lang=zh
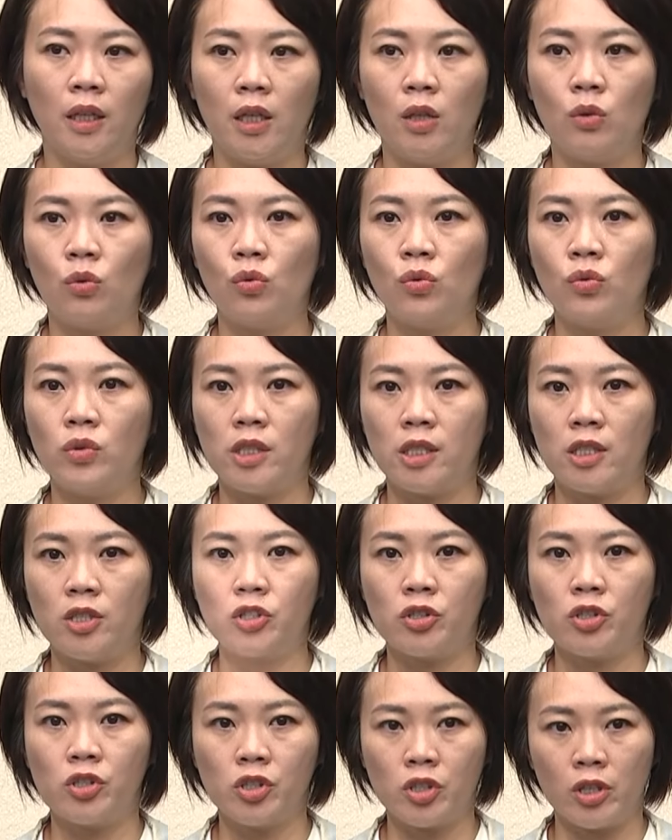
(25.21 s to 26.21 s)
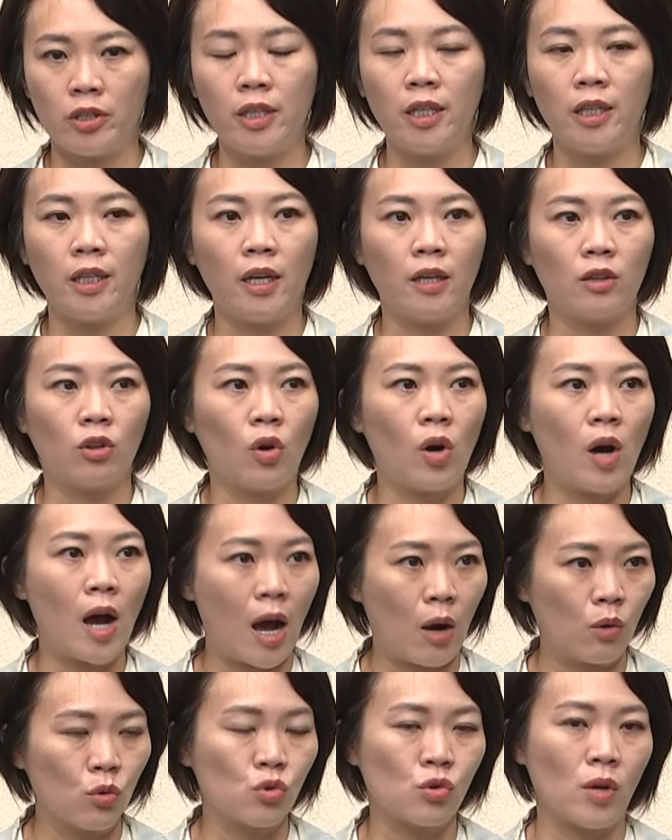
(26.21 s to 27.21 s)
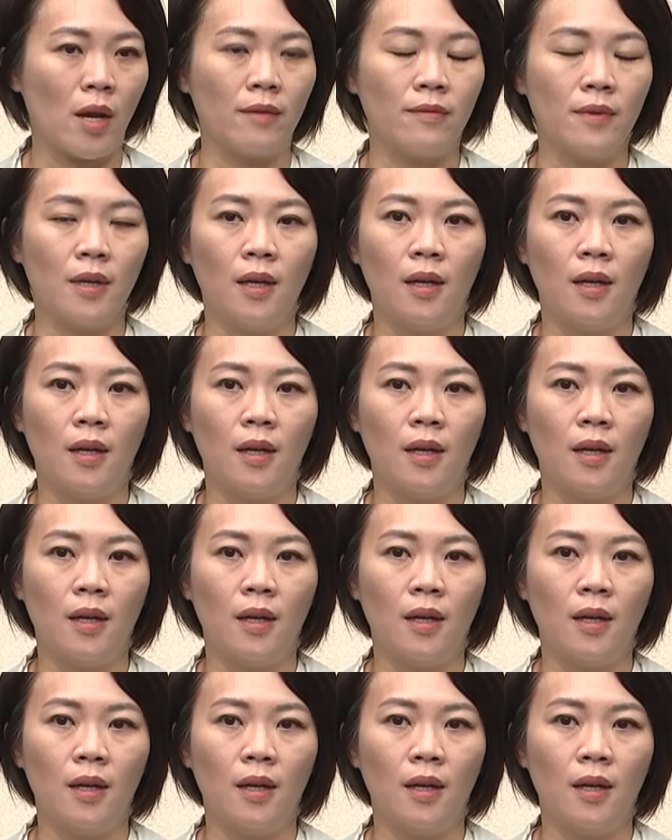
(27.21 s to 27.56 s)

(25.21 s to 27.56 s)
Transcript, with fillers: 一度其实身体也都好转。